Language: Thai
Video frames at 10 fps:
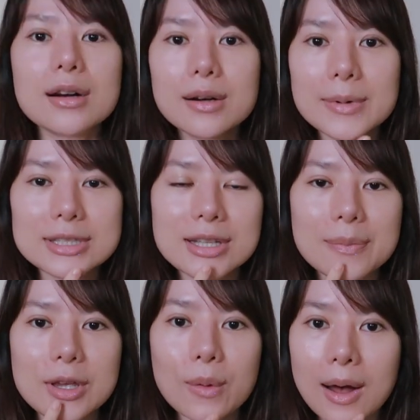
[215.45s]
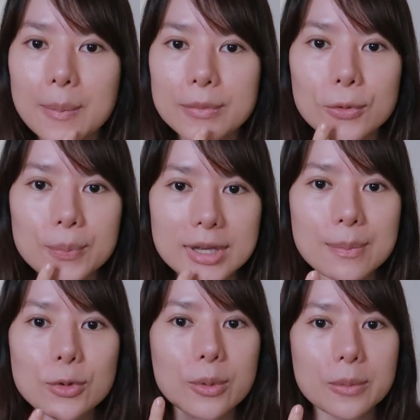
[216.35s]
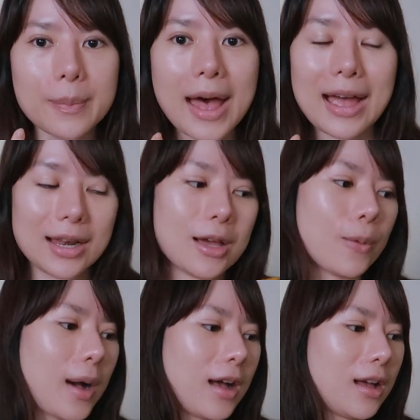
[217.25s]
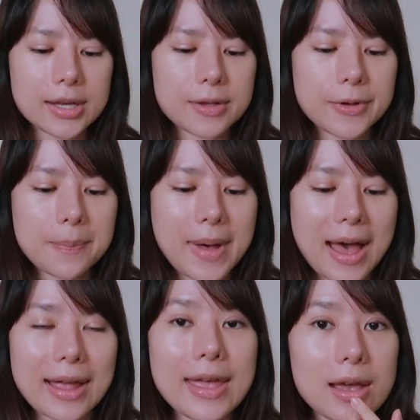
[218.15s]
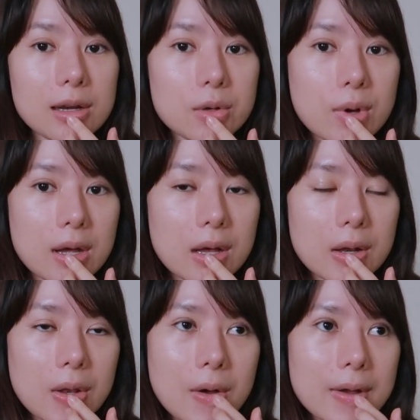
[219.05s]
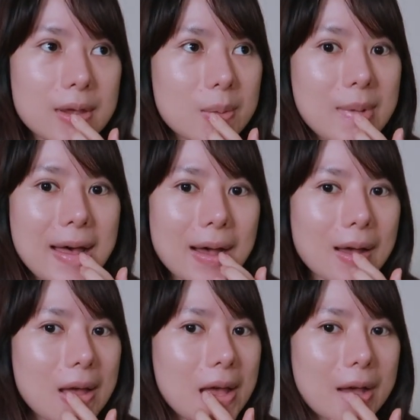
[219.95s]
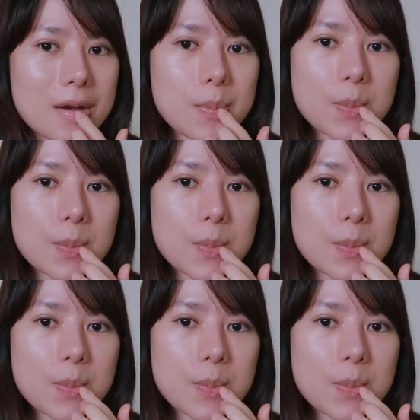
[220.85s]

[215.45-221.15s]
คือมันจะยังมีความนุ่มนิ่มอยู่บนปากเราอะบางทีฝ้ายปากแห้งหรือว่าลอกเยอะมากอะก็